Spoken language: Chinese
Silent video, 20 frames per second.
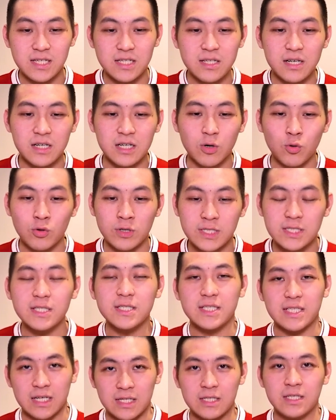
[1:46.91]
实呢，跟我设
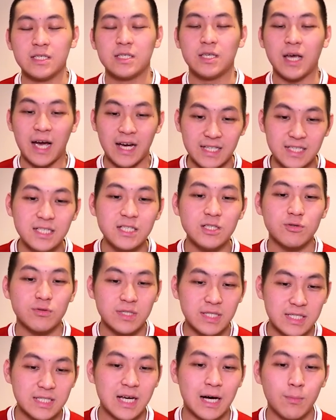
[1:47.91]
想的还是有一
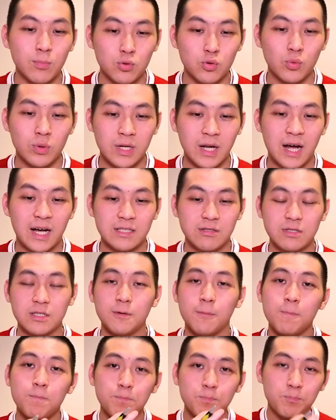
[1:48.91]
些差不多的啦，就
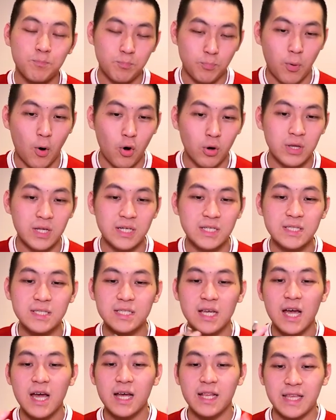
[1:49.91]
是。
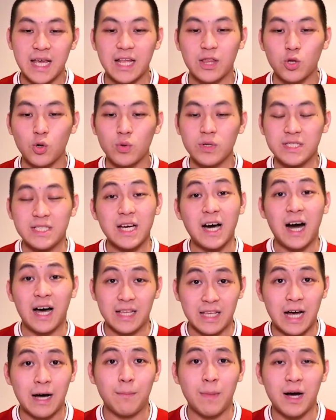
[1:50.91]
Podens、Nato 以及
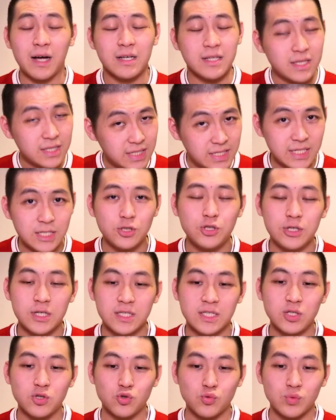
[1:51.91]
Adama 呢，的确
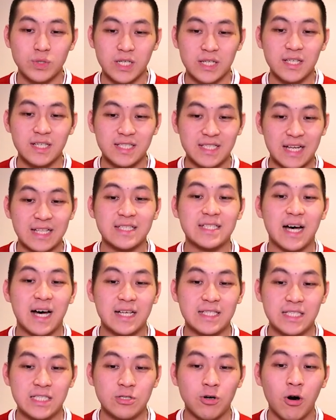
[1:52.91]
是组成了三叉
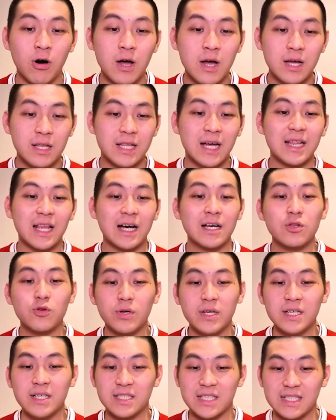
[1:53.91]
戟哦。那狼
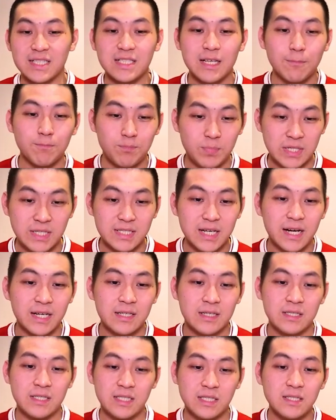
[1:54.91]
队呢，在这场比赛
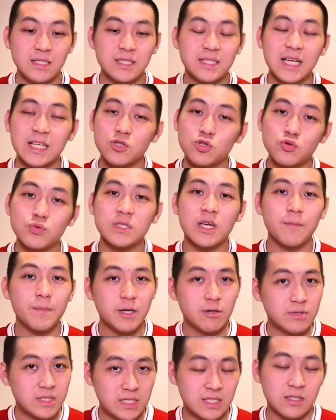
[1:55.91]
呢，其实战术上面
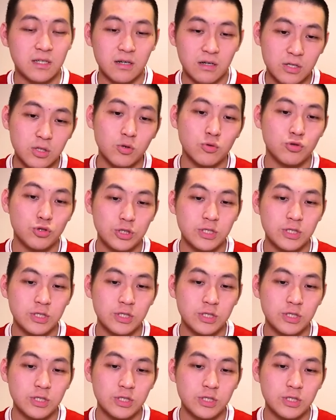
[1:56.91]
有几个很有